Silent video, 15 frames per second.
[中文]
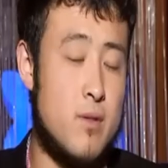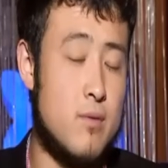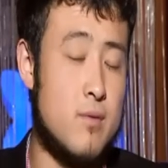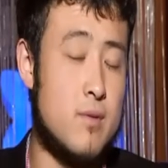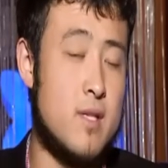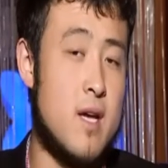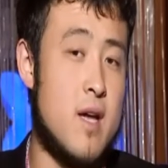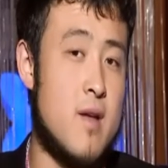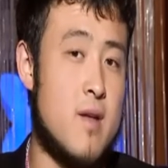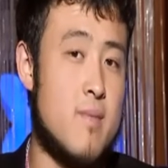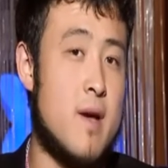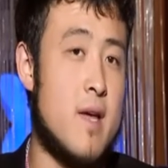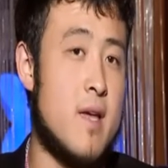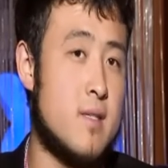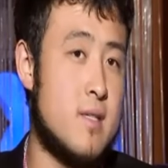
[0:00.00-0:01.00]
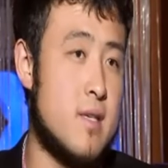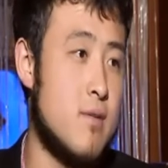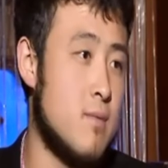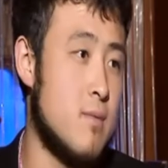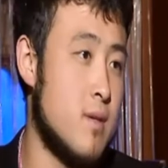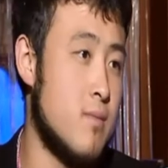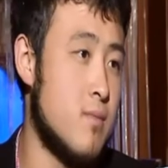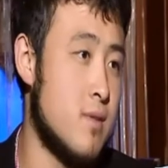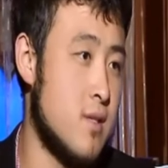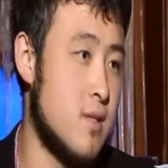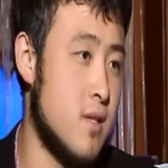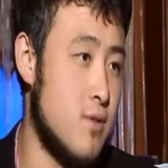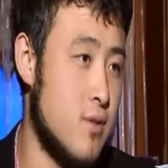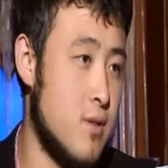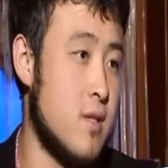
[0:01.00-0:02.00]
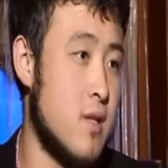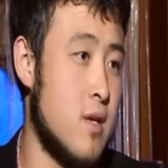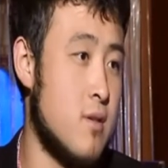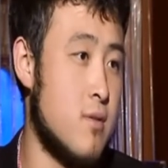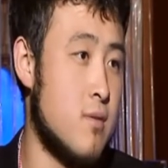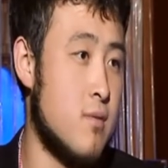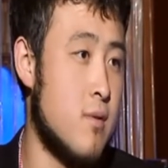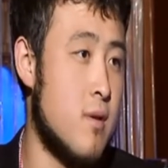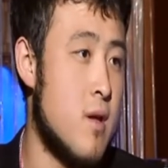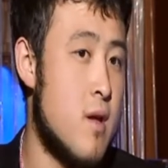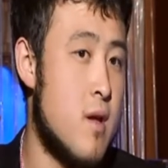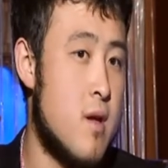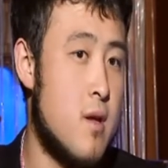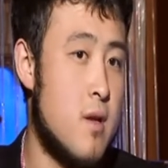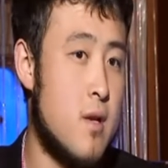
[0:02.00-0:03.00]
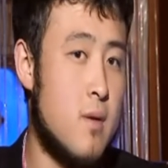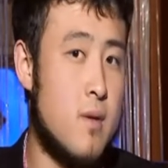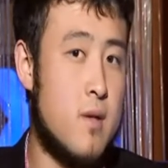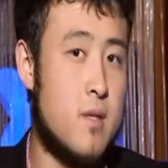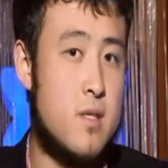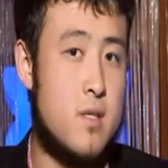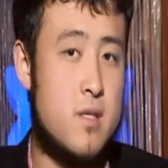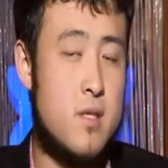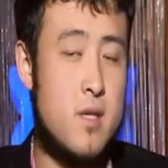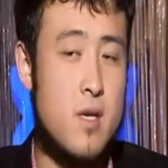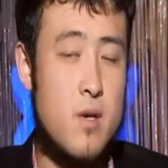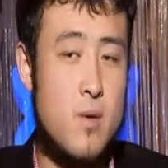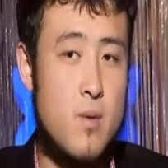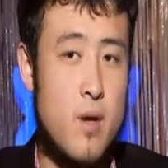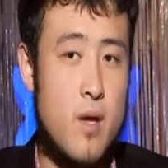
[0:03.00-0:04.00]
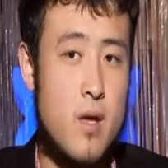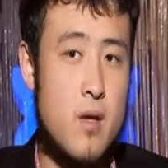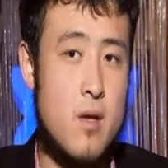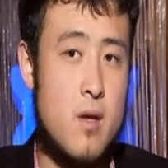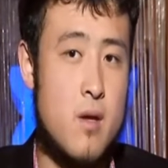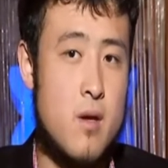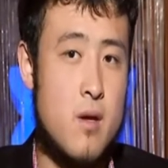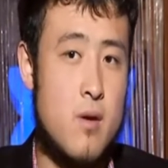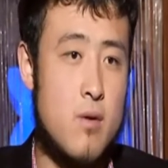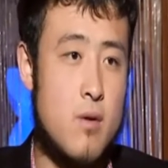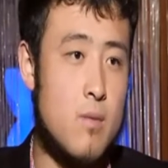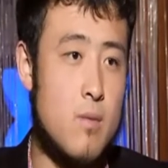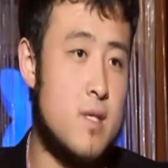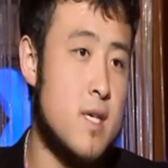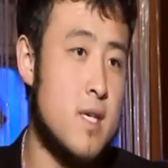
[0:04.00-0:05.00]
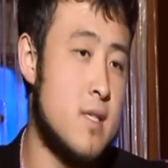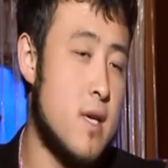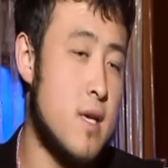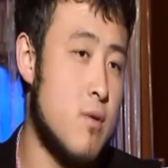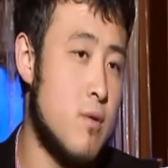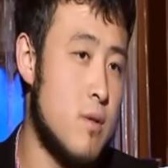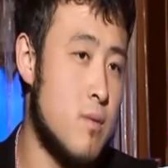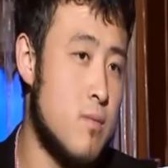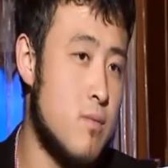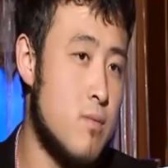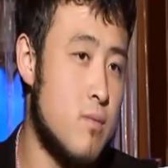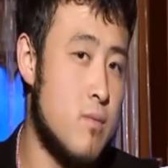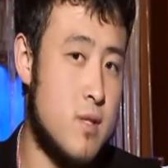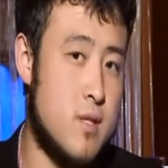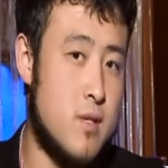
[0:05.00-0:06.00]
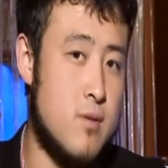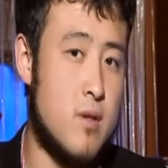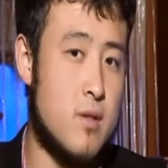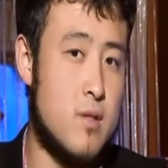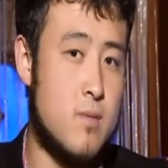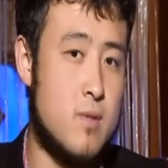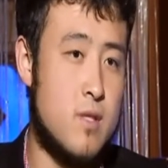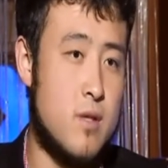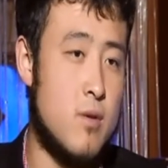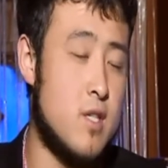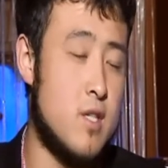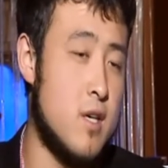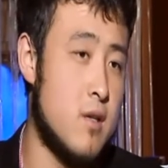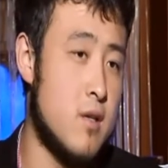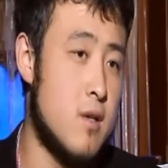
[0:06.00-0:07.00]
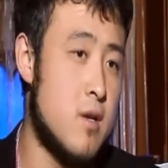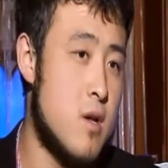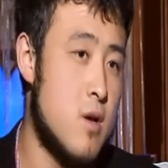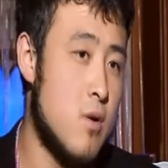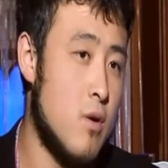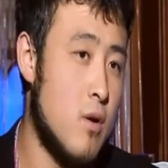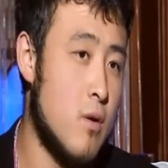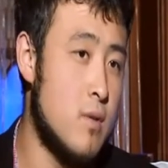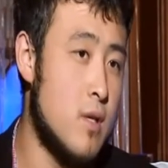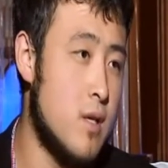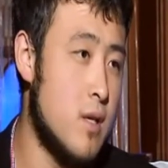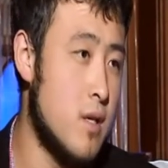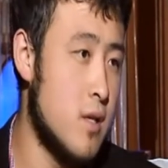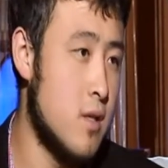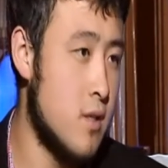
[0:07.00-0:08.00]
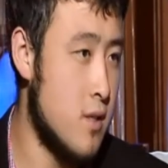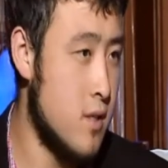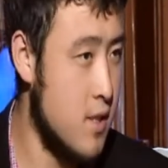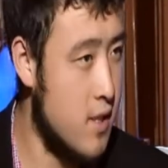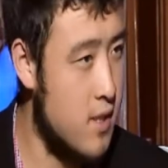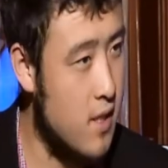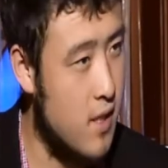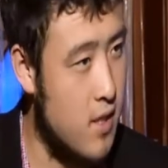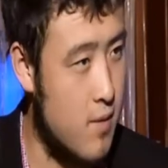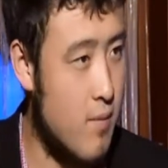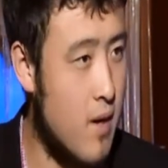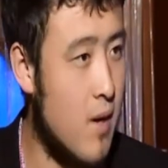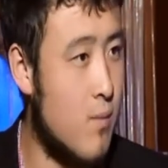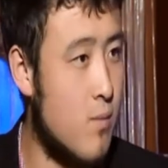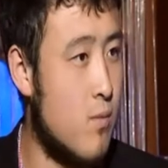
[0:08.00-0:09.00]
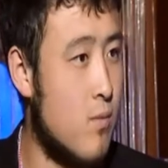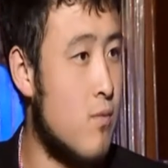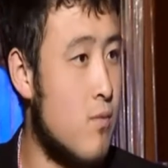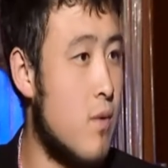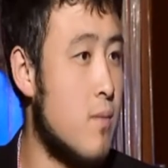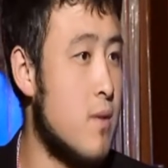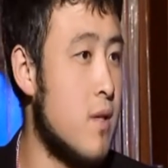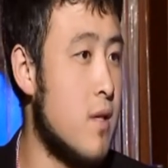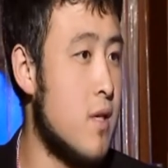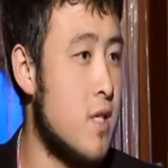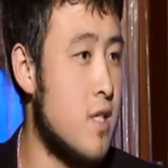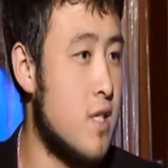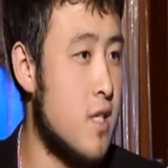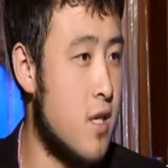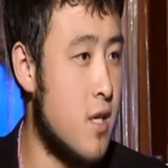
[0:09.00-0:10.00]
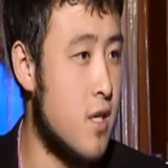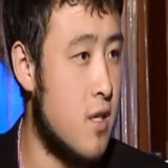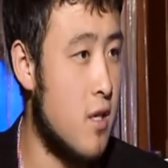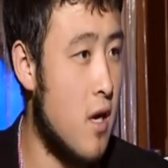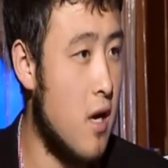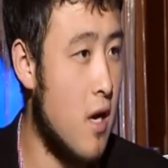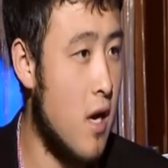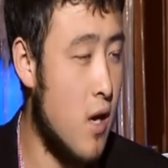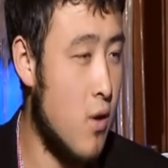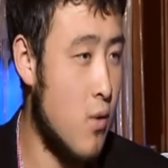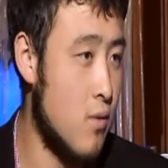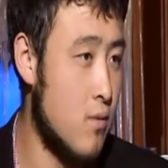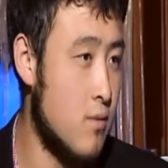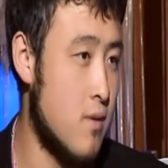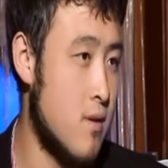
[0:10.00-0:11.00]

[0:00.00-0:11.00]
毒在蔓延在我们的穆斯林群体当中。那么，正因为我们现在我们的穆斯林遇到这么情况，我想我们的现在的伊玛姆，我们的一些阿訇，